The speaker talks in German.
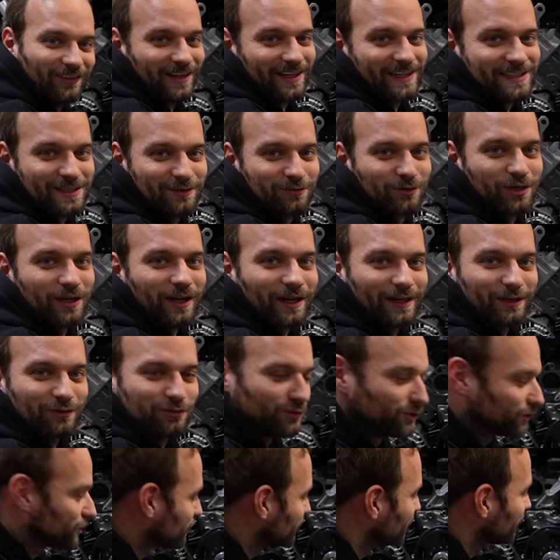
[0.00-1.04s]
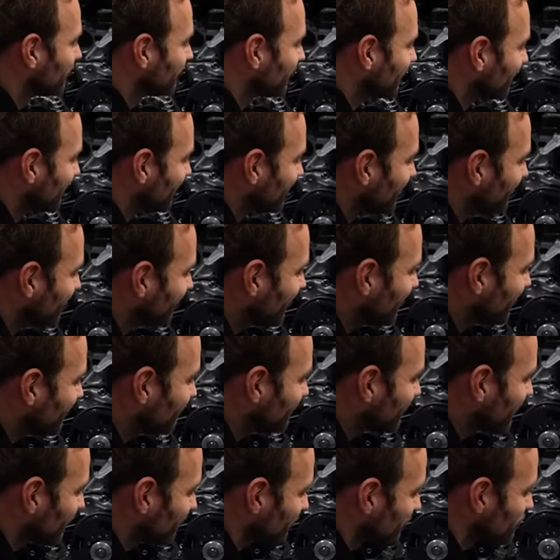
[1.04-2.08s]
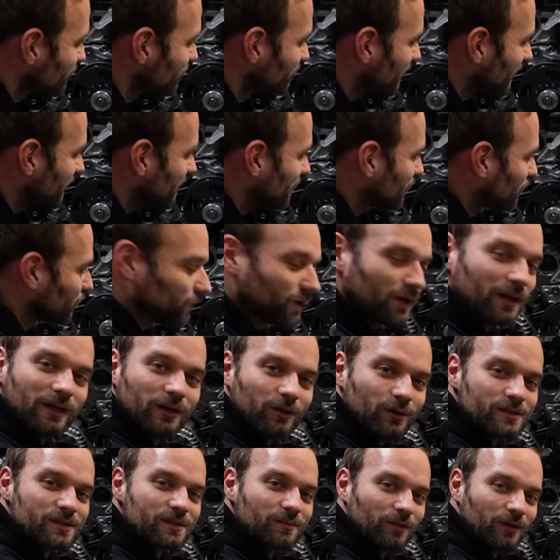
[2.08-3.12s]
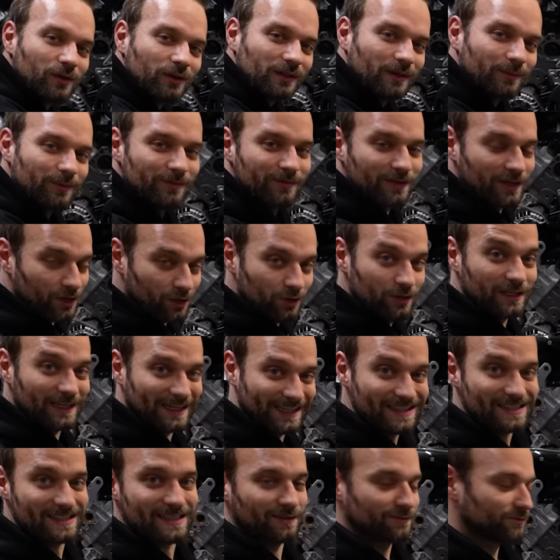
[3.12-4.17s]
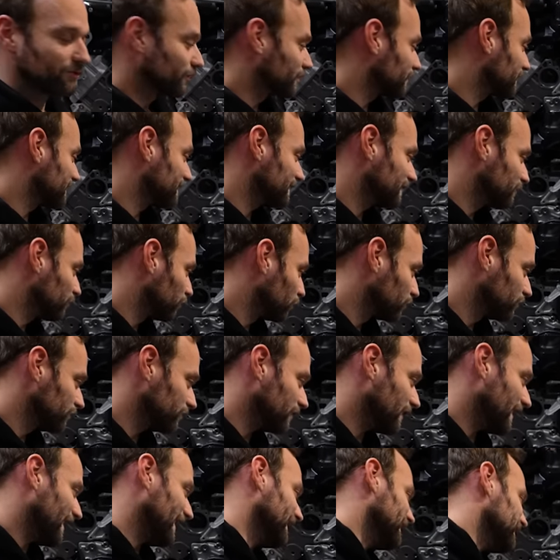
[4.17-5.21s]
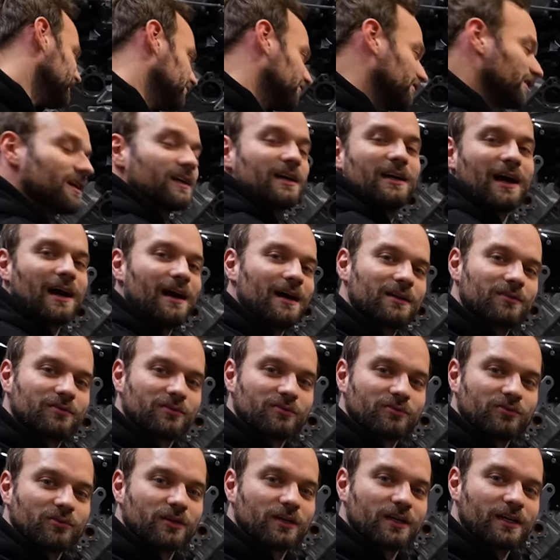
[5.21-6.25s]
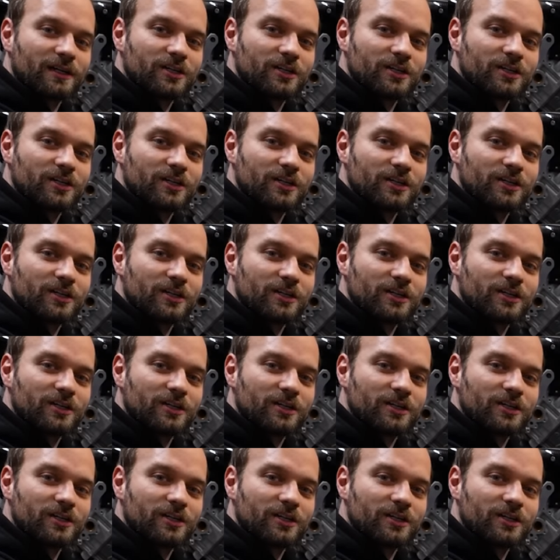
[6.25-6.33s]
weil er ist ja wirklich reingeflutscht. ja. Ähm, ich habe ja schon ein paar Mal Motor ein ausgebaut, aber wir können jetzt ja wirklich den Motor einfach gerade von vorne